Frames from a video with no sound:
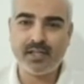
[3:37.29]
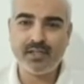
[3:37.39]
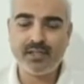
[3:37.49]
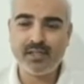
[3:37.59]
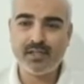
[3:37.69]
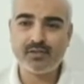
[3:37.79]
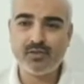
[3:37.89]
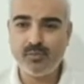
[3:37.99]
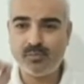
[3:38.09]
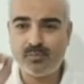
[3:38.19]
కానీ
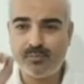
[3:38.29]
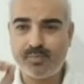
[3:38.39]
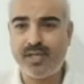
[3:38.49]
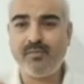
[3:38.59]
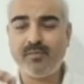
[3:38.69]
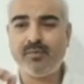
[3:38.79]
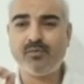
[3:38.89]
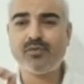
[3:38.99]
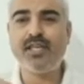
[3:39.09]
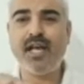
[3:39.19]
అందరికీ ఆదర్శంగా
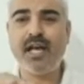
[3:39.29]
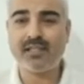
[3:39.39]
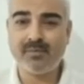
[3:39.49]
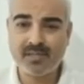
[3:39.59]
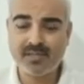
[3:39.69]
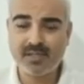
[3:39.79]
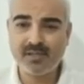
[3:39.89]
ఫర్ ఎగ్జాంపుల్గా